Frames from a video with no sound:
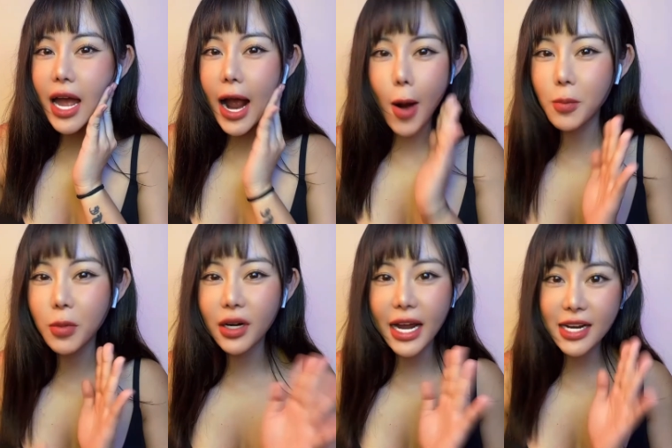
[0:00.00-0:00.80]

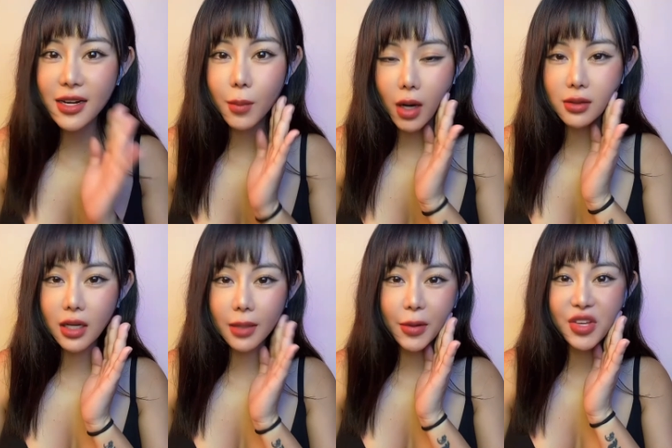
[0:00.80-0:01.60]
không có thấy nó bự
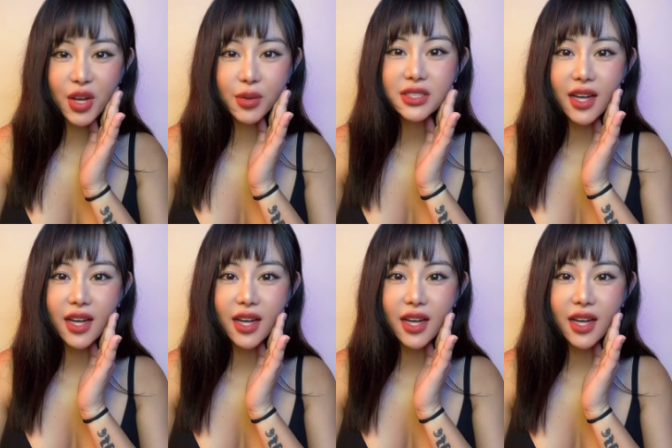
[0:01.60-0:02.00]
lên bao nhiêu hết